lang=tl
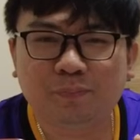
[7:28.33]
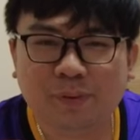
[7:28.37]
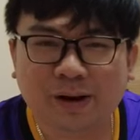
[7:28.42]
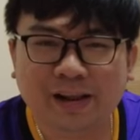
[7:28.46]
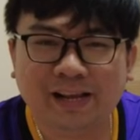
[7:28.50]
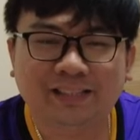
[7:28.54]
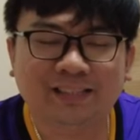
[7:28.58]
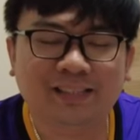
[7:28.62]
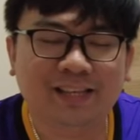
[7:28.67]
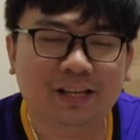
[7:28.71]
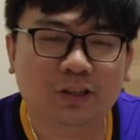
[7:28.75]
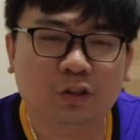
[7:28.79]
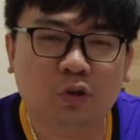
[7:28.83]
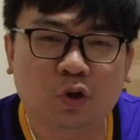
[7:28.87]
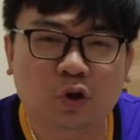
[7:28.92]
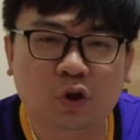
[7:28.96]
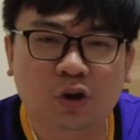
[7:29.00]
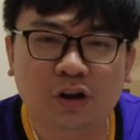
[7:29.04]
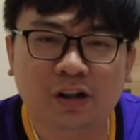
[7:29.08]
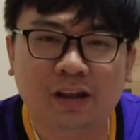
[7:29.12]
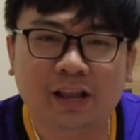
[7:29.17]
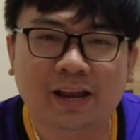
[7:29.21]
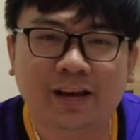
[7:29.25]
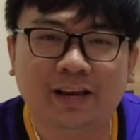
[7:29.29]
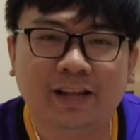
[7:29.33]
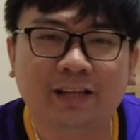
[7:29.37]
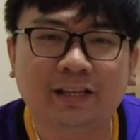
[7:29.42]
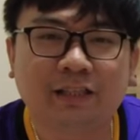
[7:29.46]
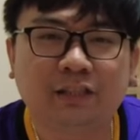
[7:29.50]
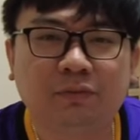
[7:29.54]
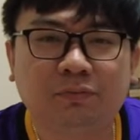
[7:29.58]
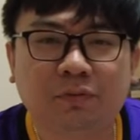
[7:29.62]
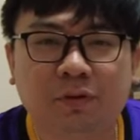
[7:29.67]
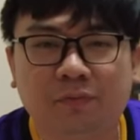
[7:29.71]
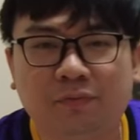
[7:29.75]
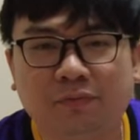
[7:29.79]
price nito online
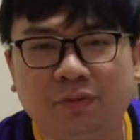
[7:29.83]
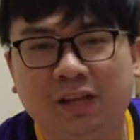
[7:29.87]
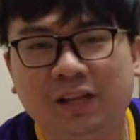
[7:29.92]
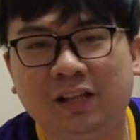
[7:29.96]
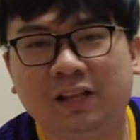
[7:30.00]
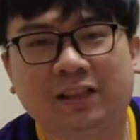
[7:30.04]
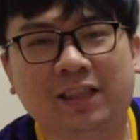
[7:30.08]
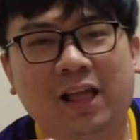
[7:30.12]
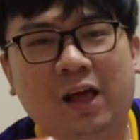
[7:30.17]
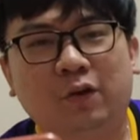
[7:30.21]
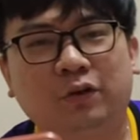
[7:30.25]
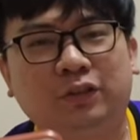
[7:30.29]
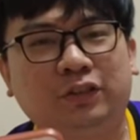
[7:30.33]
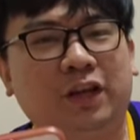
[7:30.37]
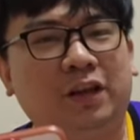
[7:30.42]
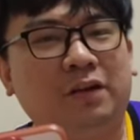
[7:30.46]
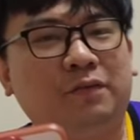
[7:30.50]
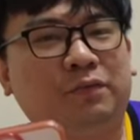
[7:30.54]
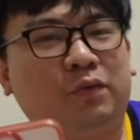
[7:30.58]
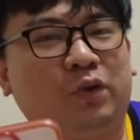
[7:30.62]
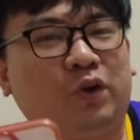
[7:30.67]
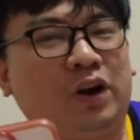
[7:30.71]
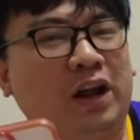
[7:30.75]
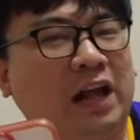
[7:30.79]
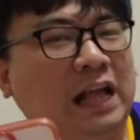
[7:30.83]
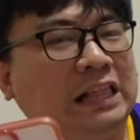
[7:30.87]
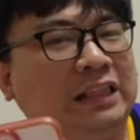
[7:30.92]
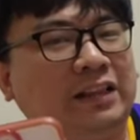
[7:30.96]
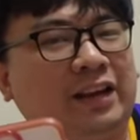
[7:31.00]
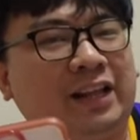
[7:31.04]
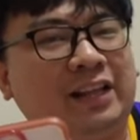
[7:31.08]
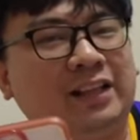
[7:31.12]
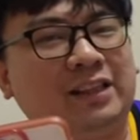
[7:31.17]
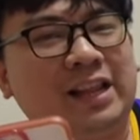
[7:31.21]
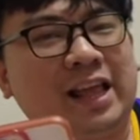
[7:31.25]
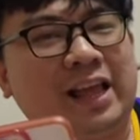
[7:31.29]
is 15,499
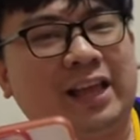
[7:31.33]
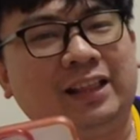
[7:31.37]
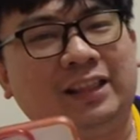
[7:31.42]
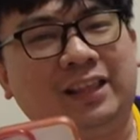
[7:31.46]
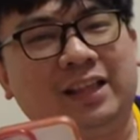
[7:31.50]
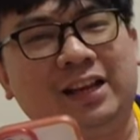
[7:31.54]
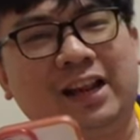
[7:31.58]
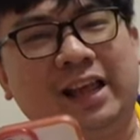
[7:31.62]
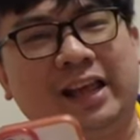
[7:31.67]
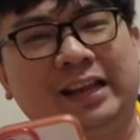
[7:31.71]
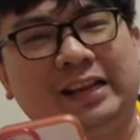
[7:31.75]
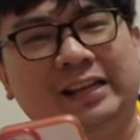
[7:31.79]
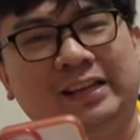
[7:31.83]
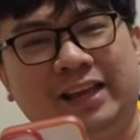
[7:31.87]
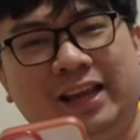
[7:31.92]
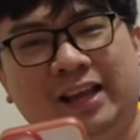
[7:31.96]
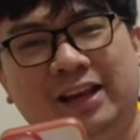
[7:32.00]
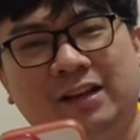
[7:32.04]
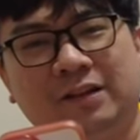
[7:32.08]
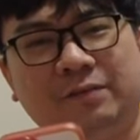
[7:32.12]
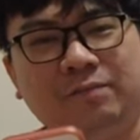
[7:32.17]
yen.